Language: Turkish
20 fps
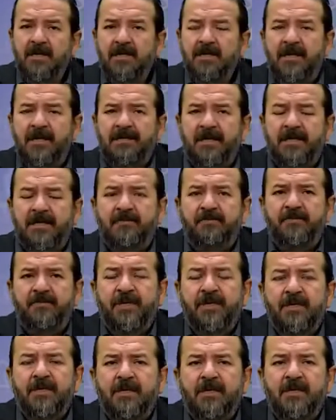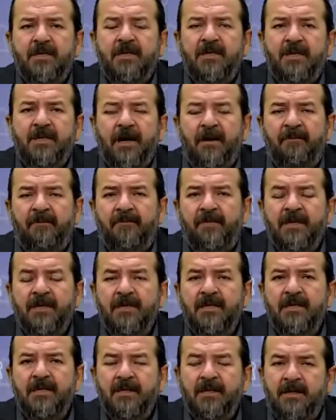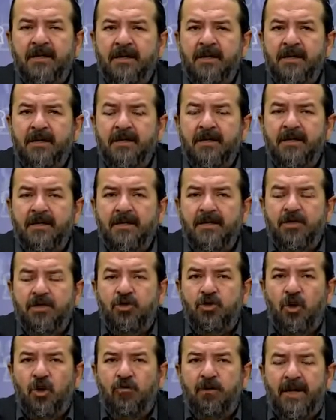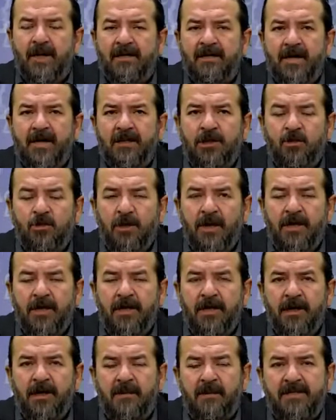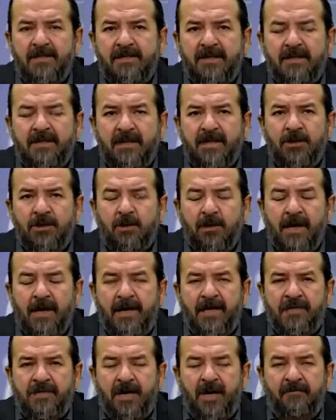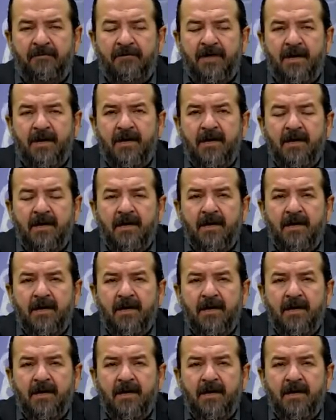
Tatar'ın e, yaptığı e, şovlardan dolayı, hamasetten dolayı geçen hafta